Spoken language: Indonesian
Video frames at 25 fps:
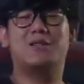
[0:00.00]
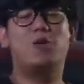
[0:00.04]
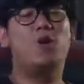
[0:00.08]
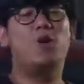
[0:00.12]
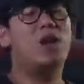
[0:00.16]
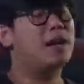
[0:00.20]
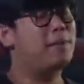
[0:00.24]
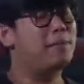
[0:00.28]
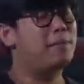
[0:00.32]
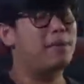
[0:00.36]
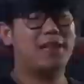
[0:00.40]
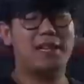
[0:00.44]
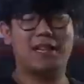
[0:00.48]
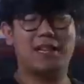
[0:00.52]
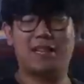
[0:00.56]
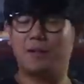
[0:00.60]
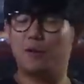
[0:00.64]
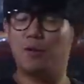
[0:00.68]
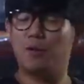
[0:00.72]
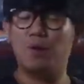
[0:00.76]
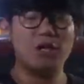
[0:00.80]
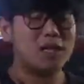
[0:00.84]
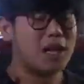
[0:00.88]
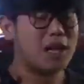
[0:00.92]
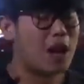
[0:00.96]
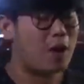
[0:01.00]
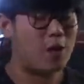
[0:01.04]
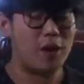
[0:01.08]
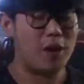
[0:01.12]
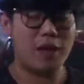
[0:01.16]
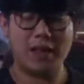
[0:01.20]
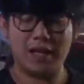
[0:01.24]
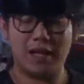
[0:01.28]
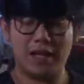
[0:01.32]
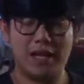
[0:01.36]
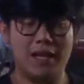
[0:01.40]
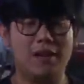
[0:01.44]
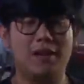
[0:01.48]
Gue limited, gue selalu
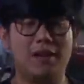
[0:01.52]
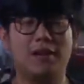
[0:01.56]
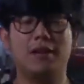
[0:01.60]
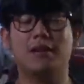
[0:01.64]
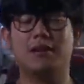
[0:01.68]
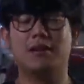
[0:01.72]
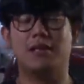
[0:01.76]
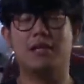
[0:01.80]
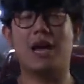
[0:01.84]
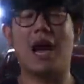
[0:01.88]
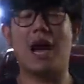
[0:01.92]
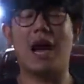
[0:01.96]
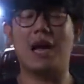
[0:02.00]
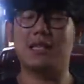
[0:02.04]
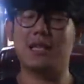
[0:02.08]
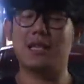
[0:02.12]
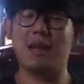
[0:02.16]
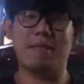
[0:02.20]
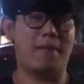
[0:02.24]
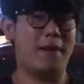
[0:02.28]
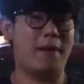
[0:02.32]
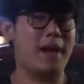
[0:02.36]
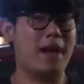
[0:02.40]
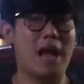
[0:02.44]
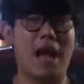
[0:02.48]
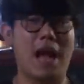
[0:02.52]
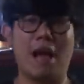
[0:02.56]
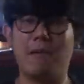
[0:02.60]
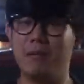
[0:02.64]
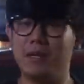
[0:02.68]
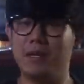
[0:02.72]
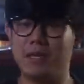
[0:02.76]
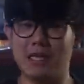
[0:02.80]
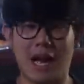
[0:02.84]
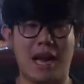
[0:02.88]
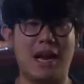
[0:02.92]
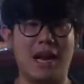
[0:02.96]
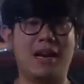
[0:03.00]
ingetin jangan sampai
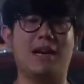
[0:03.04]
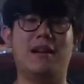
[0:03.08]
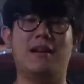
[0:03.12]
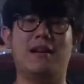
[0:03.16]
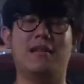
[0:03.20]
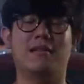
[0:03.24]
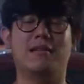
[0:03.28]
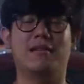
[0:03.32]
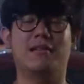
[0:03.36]
kehabisan,